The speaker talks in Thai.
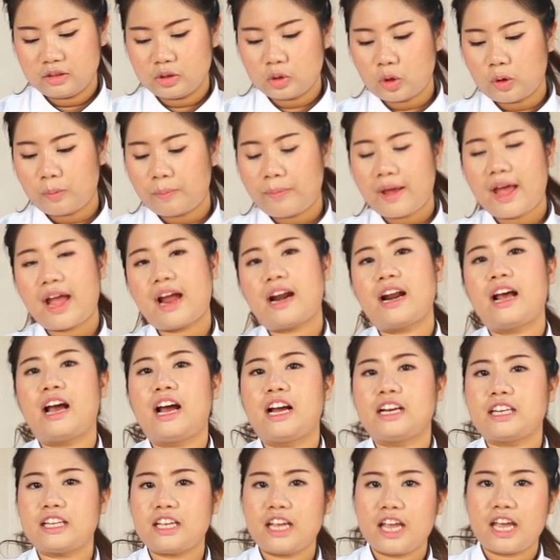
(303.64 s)
ตัวแป้งนะ
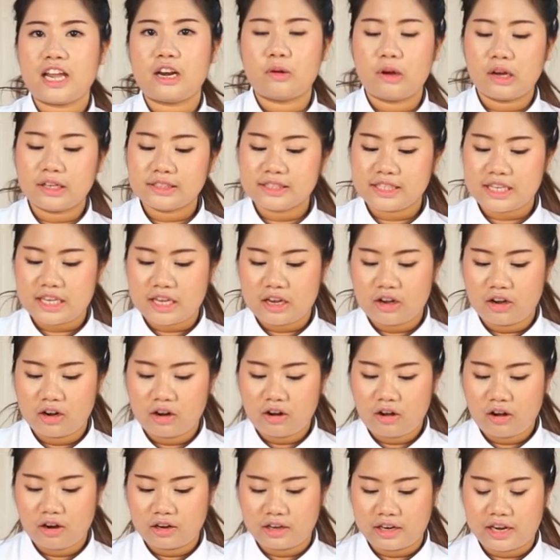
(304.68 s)
คะที่เห็นว่าสี
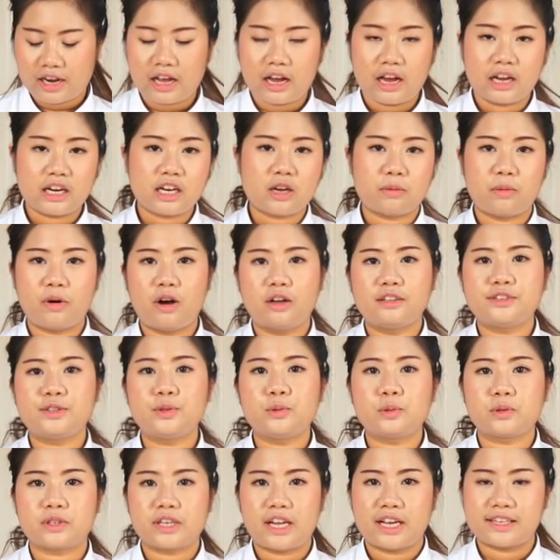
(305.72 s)
อ่อนๆเนี่ยนะคะเดี๋ยวพอ
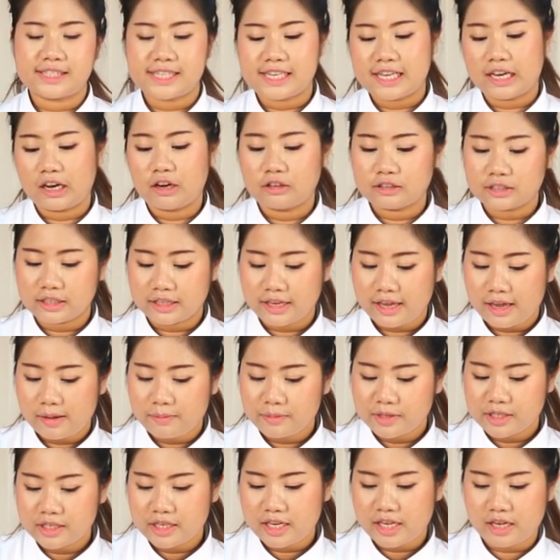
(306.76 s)
สุกเนี่ยสีเขาจะเข้ม
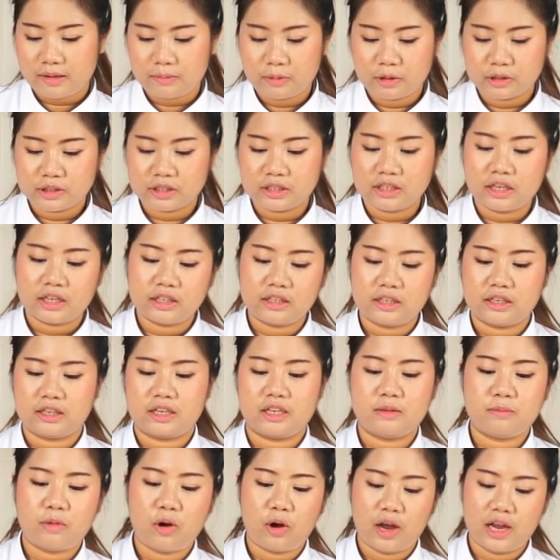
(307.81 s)
ขึ้นอีกเพราะฉะนั้นอย่าง
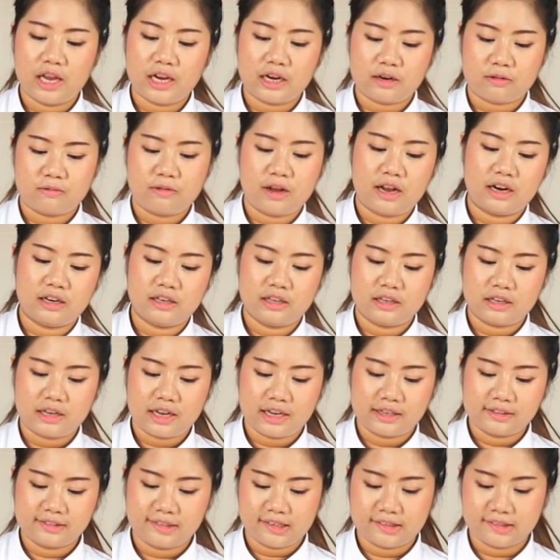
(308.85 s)
ที่บอกให้ระวังเรื่อง
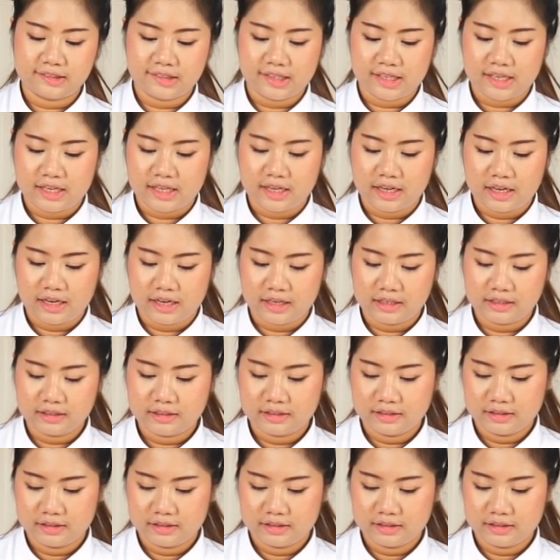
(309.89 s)
การใส่สีนะคะ